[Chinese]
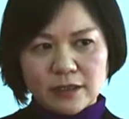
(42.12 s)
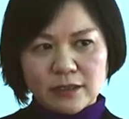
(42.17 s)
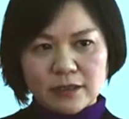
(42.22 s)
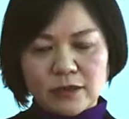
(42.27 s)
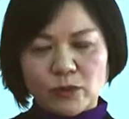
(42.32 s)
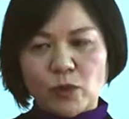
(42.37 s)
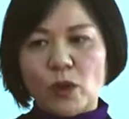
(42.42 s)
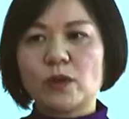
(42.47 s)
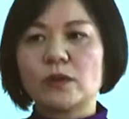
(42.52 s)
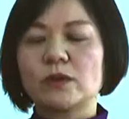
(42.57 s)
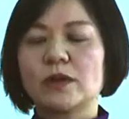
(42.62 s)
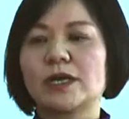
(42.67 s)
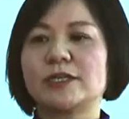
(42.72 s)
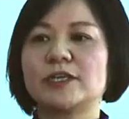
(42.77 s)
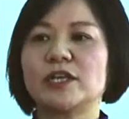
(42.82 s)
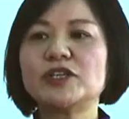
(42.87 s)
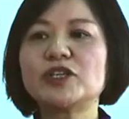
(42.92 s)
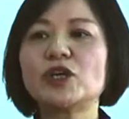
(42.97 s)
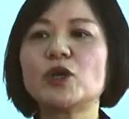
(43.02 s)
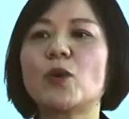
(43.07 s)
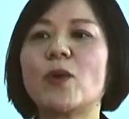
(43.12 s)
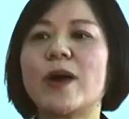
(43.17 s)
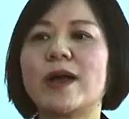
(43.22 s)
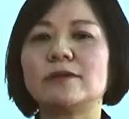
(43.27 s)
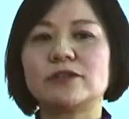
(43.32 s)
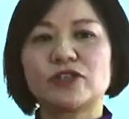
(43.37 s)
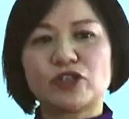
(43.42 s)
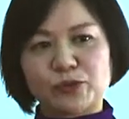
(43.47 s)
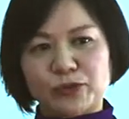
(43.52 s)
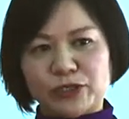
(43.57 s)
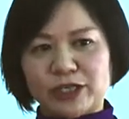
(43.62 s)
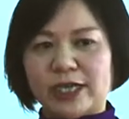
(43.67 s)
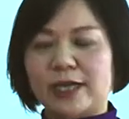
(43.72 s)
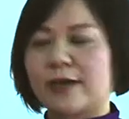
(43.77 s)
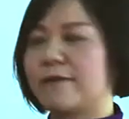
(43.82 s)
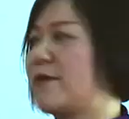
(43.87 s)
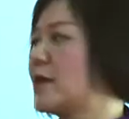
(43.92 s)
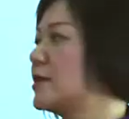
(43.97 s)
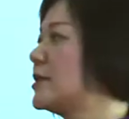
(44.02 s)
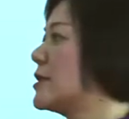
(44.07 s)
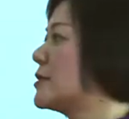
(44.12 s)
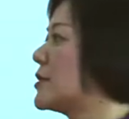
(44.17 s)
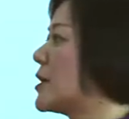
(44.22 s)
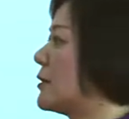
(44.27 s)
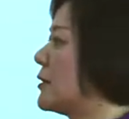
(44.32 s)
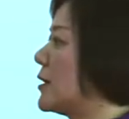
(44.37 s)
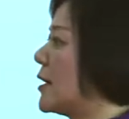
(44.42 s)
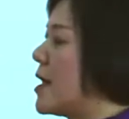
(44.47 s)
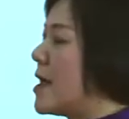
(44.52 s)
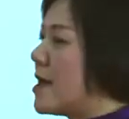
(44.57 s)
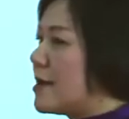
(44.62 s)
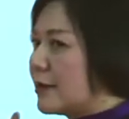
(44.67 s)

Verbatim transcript: 文人生观，是不是一个方向上的？